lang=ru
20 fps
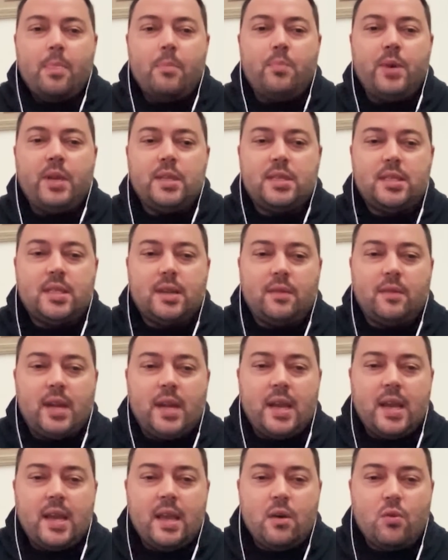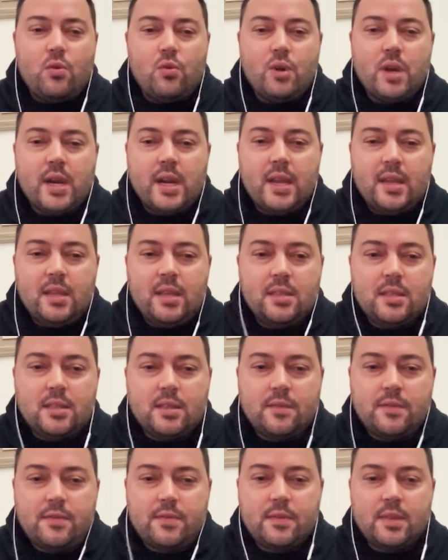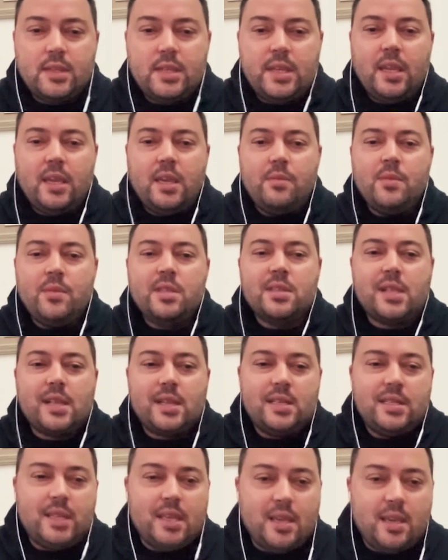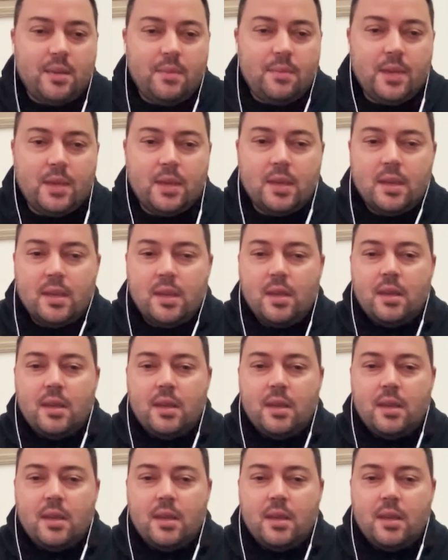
представляя украинцев некими злодеями,